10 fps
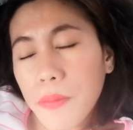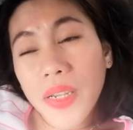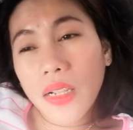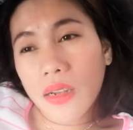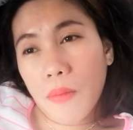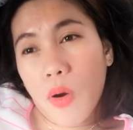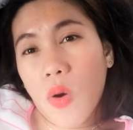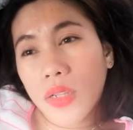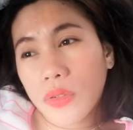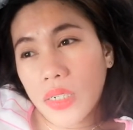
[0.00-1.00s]

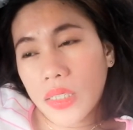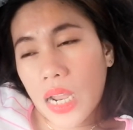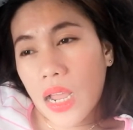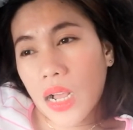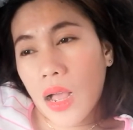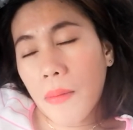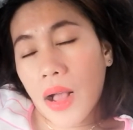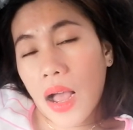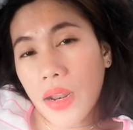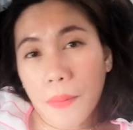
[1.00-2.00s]
pinagtrabawan ko din talaga
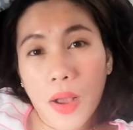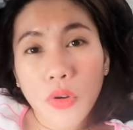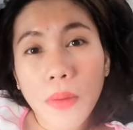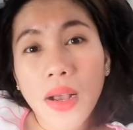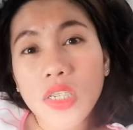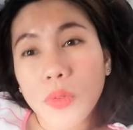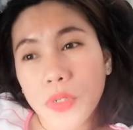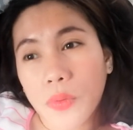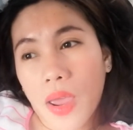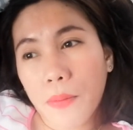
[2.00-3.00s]
makahanap ako ng mga
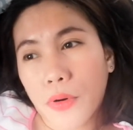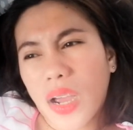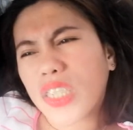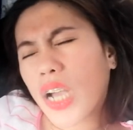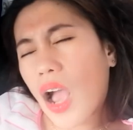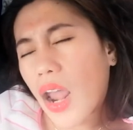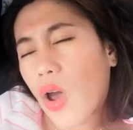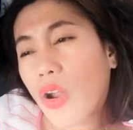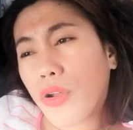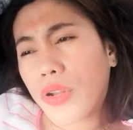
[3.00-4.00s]
subscriber at saka
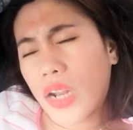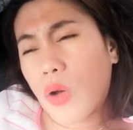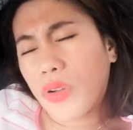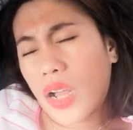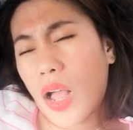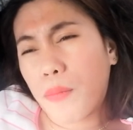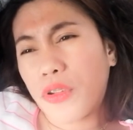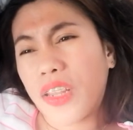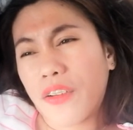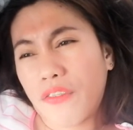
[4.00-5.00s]
araw-araw din ako
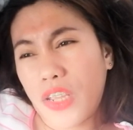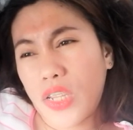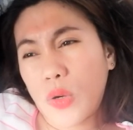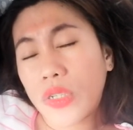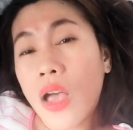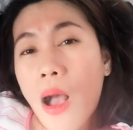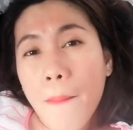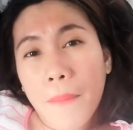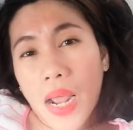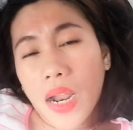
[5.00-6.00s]
nag-upload ng videos
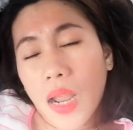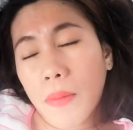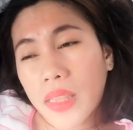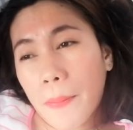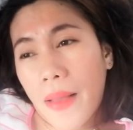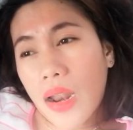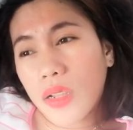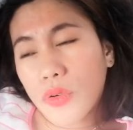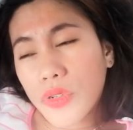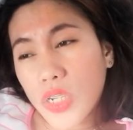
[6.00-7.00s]
para lang
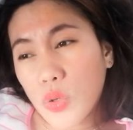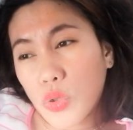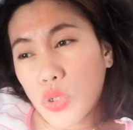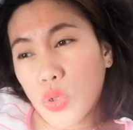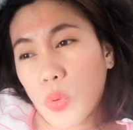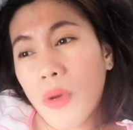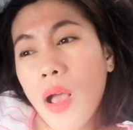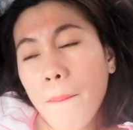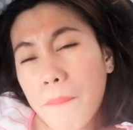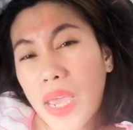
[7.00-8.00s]
matapalan ko si YouTube
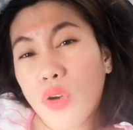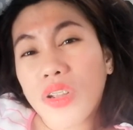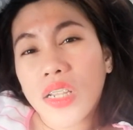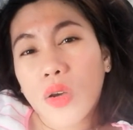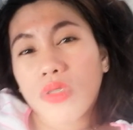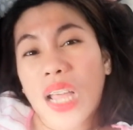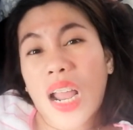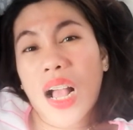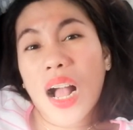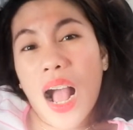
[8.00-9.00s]
pero hindi ko
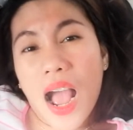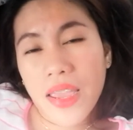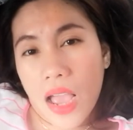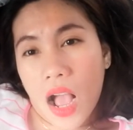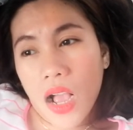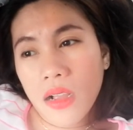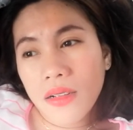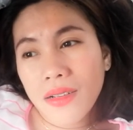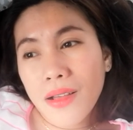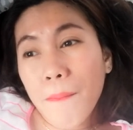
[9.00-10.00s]
talaga kayang
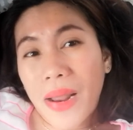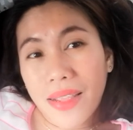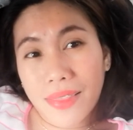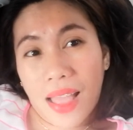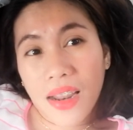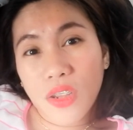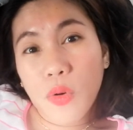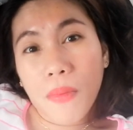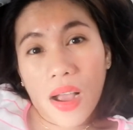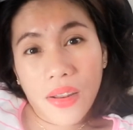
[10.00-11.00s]
palitan
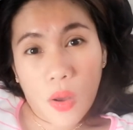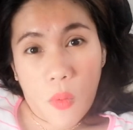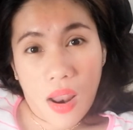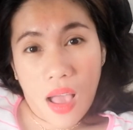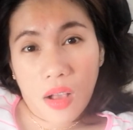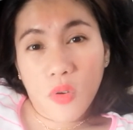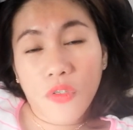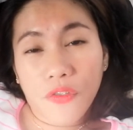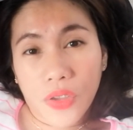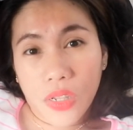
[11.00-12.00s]
yung mga nawala
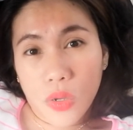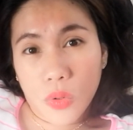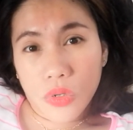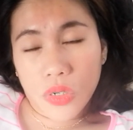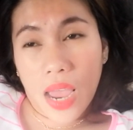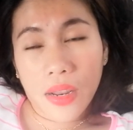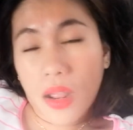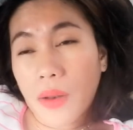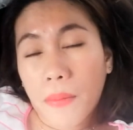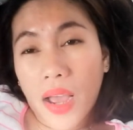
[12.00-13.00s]
kong videos ay
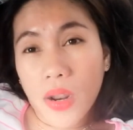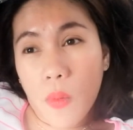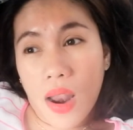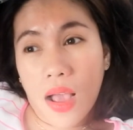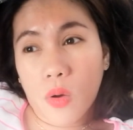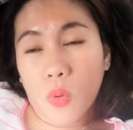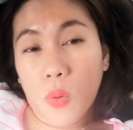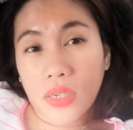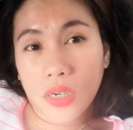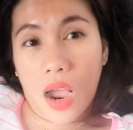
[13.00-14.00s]
na, mga nawala
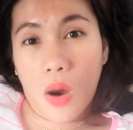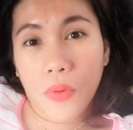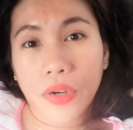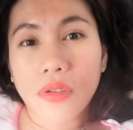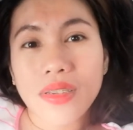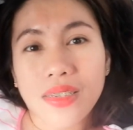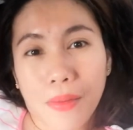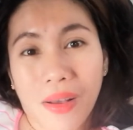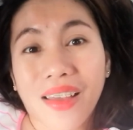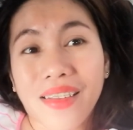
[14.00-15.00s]
kong watch hour dun
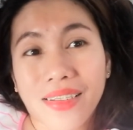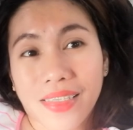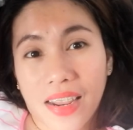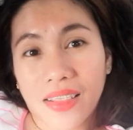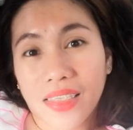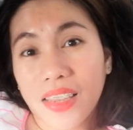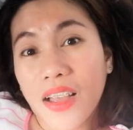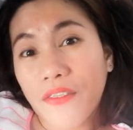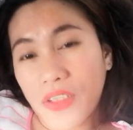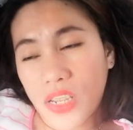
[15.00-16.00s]
sa mga nag-trend
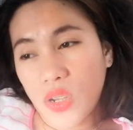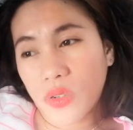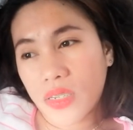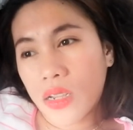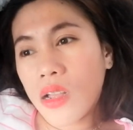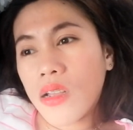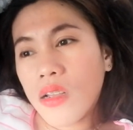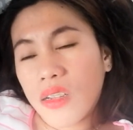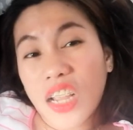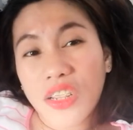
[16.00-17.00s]
na videos
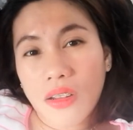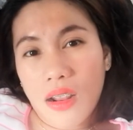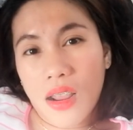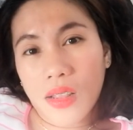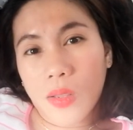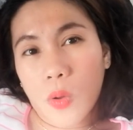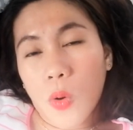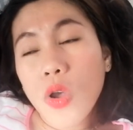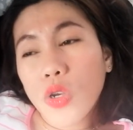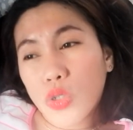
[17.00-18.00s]
na dinelete
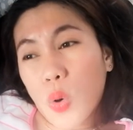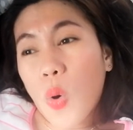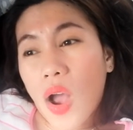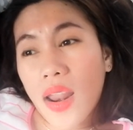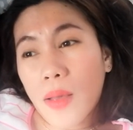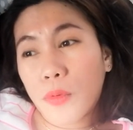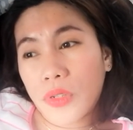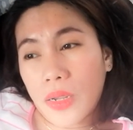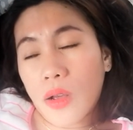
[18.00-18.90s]
ko. So, kung alam mo,